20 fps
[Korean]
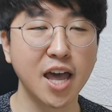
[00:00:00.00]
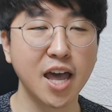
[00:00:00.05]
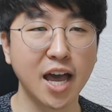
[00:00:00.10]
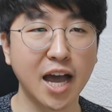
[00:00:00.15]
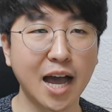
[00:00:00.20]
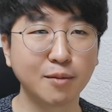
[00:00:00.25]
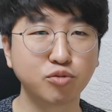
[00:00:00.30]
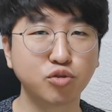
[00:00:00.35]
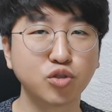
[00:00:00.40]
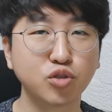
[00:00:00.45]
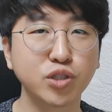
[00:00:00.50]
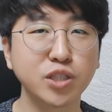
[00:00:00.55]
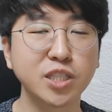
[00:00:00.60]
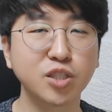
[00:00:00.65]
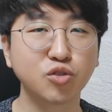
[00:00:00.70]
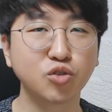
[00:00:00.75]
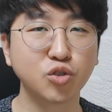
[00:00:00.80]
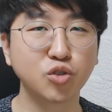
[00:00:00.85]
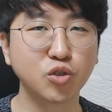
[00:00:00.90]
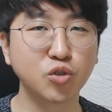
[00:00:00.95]

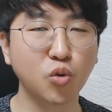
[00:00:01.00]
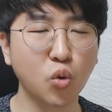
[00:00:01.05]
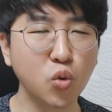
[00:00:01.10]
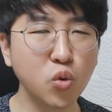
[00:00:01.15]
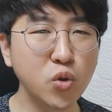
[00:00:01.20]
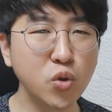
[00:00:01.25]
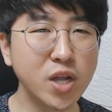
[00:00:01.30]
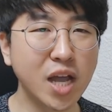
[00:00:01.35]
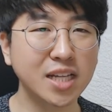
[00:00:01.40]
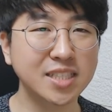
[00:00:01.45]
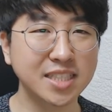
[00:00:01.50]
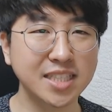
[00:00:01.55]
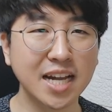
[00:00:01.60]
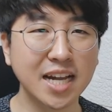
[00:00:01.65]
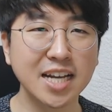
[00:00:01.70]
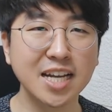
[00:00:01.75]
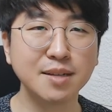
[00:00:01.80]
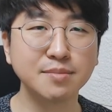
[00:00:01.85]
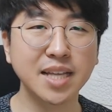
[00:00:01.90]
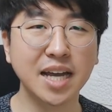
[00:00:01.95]
갑수일주는 온갖
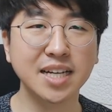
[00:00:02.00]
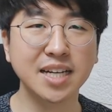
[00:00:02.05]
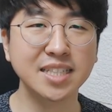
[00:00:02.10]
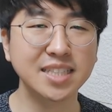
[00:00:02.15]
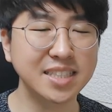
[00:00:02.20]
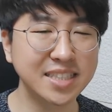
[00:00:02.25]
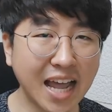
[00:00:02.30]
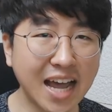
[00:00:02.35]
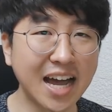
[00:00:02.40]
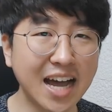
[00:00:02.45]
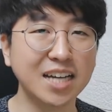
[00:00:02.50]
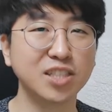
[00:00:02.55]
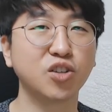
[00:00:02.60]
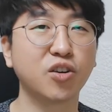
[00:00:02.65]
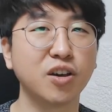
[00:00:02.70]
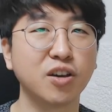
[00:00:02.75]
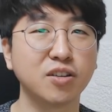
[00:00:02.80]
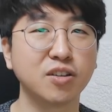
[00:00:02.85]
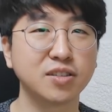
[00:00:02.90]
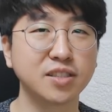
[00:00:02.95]
살림살이를 다 가져가요.